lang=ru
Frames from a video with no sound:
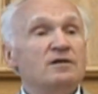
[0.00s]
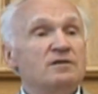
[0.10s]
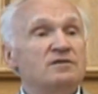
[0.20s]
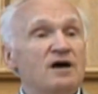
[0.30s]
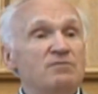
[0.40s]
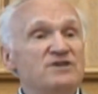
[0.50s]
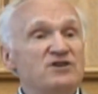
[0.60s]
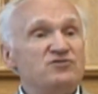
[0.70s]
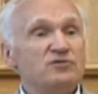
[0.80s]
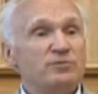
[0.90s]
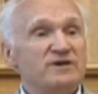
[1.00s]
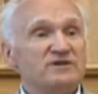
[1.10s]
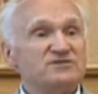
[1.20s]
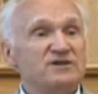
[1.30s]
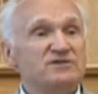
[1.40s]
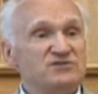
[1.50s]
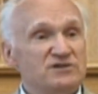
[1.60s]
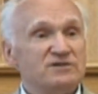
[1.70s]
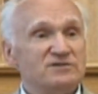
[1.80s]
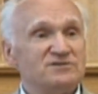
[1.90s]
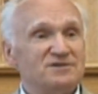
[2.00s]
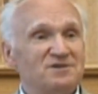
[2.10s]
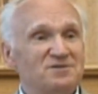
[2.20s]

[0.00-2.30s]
Нам нечего бояться Антихриста.